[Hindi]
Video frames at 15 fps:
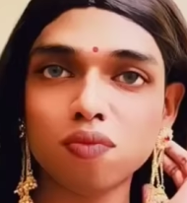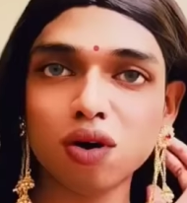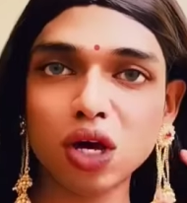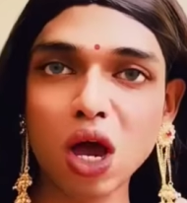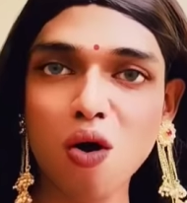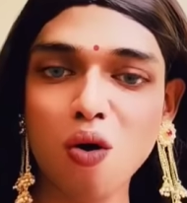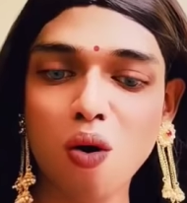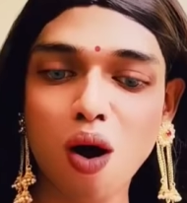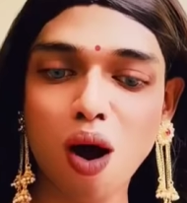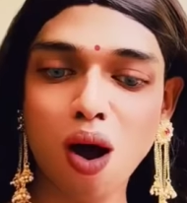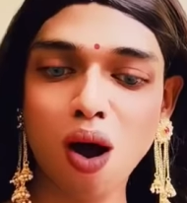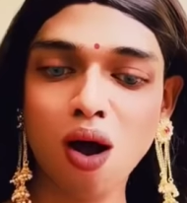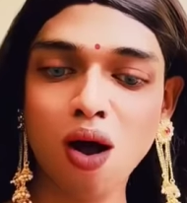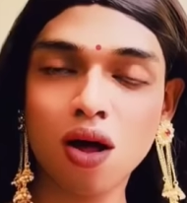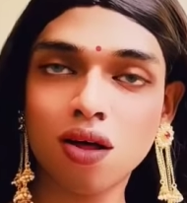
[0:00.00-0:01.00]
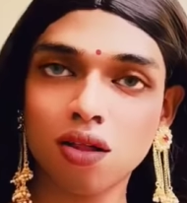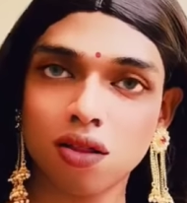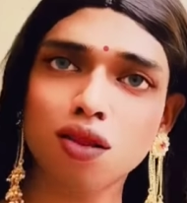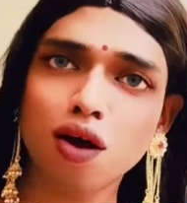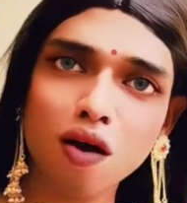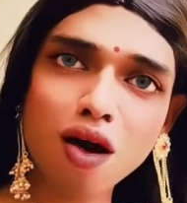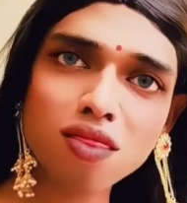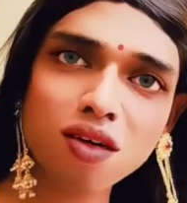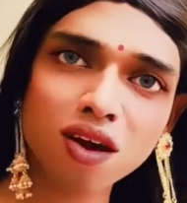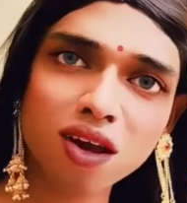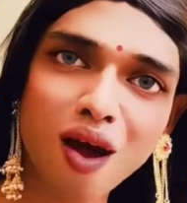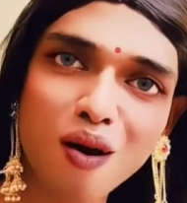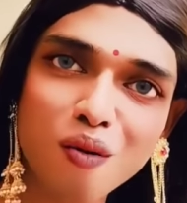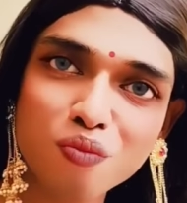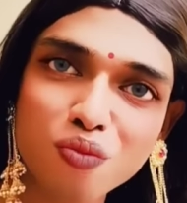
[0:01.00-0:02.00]
क्या हुआ नाराज है
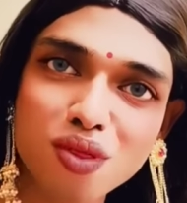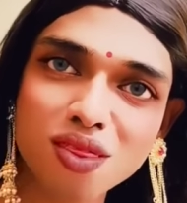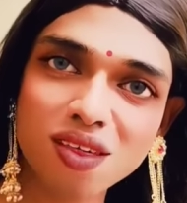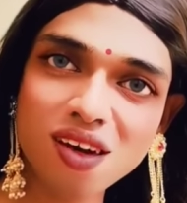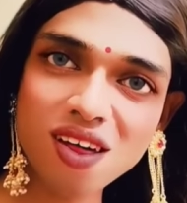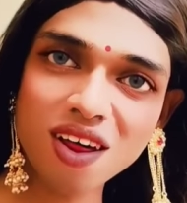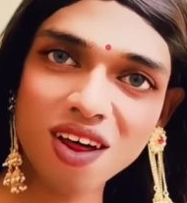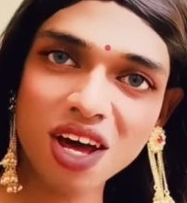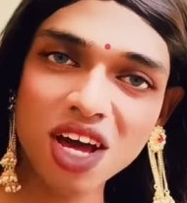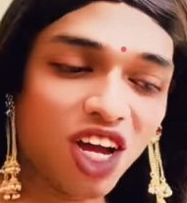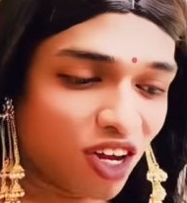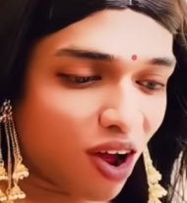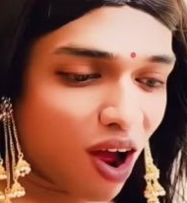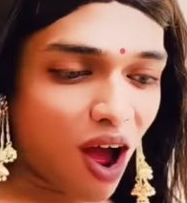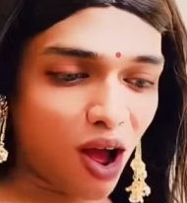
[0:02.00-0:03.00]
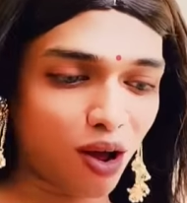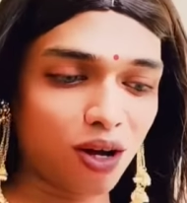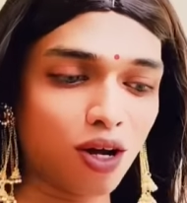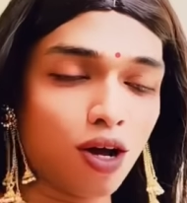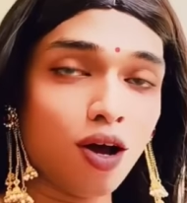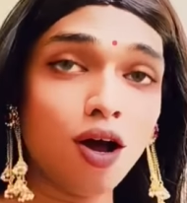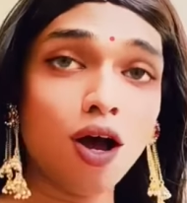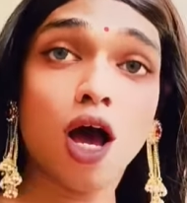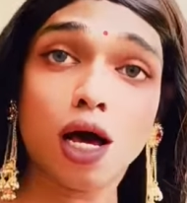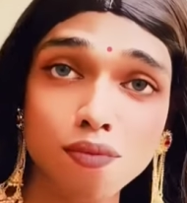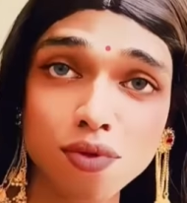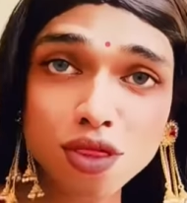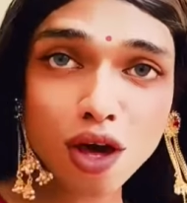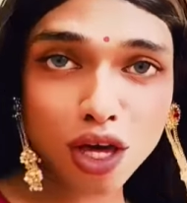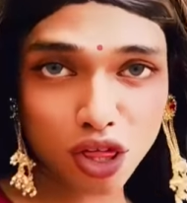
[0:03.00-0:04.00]
क्या आप मुझसे या
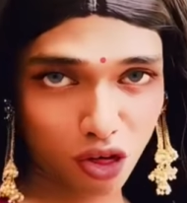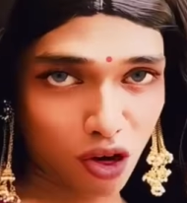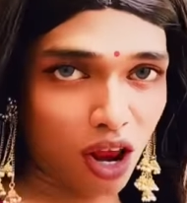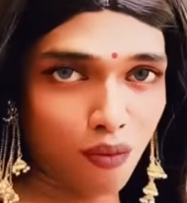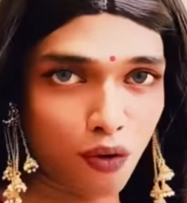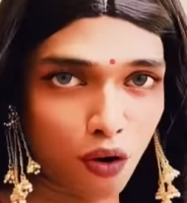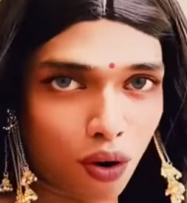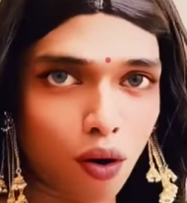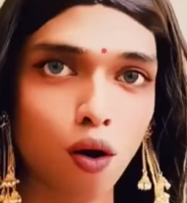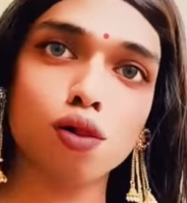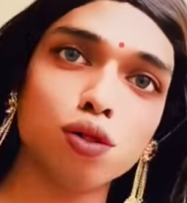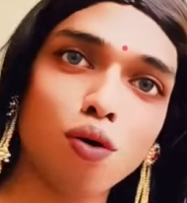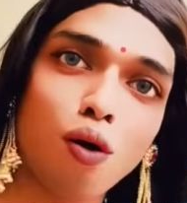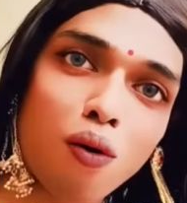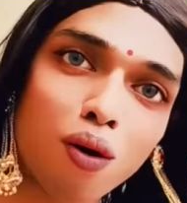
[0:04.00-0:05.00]
हमसे अनजाने में कोई गलती हो